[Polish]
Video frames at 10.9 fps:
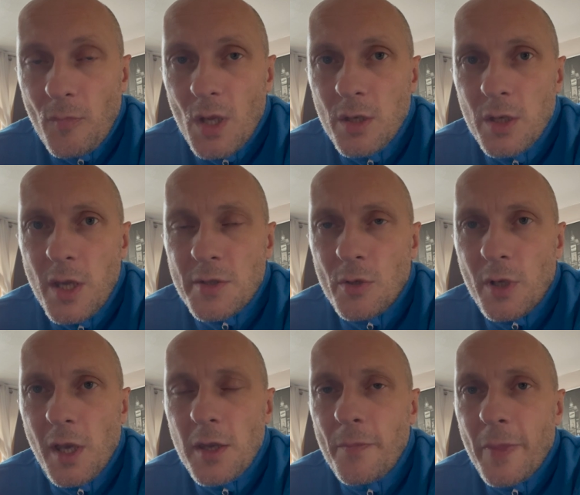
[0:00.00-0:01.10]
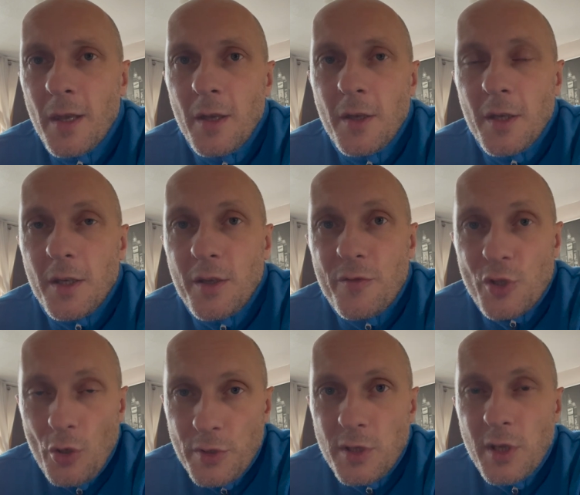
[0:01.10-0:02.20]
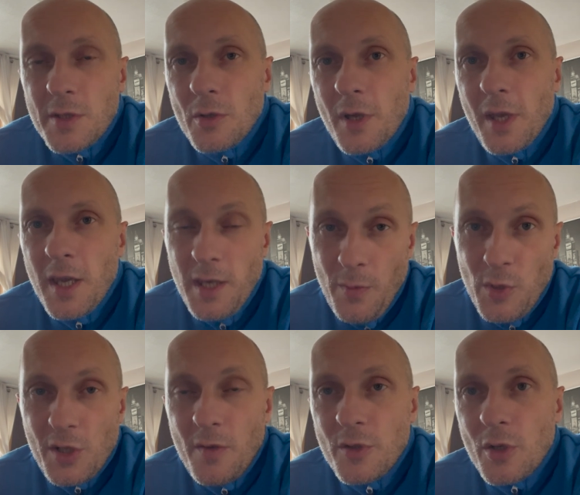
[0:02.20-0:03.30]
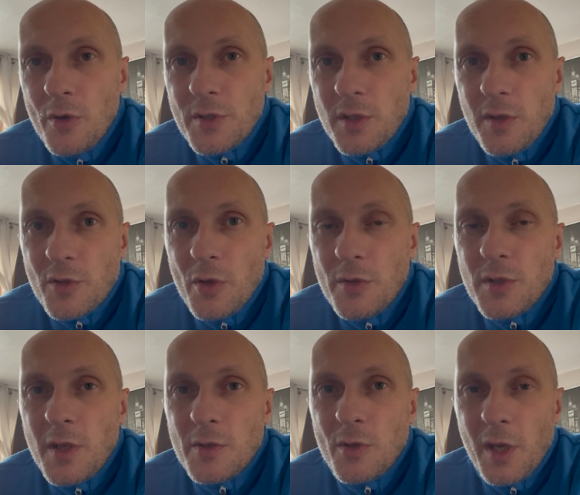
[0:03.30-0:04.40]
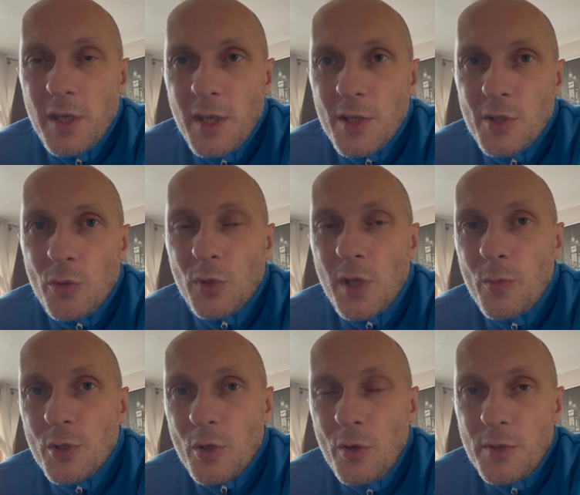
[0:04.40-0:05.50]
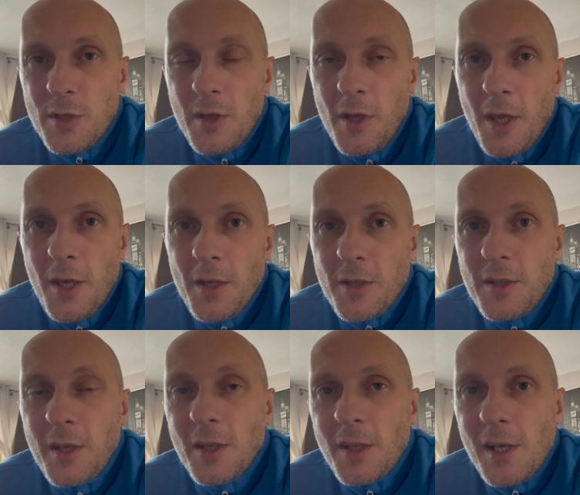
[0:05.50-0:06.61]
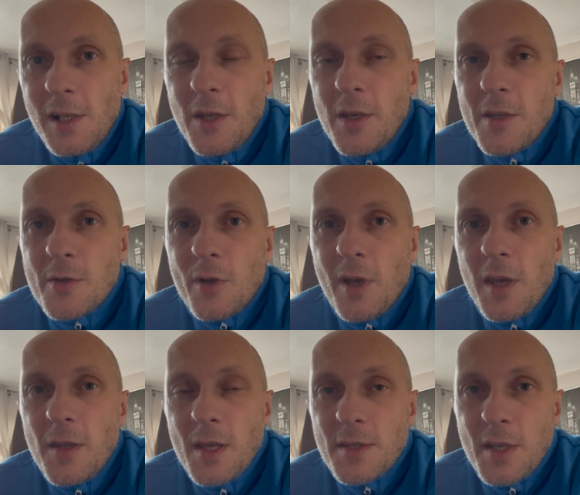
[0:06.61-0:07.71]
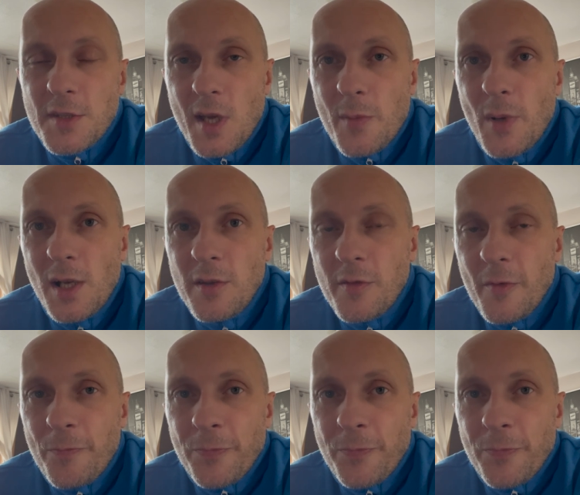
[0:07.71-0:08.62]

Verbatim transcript: Y, jest ok. Y, w Szkocji jest ok, ja mieszkam w Szkocji i w Szkocji jest ok, jeżdżę tutaj po Szkocji i generalnie jest ok na stacjach paliw.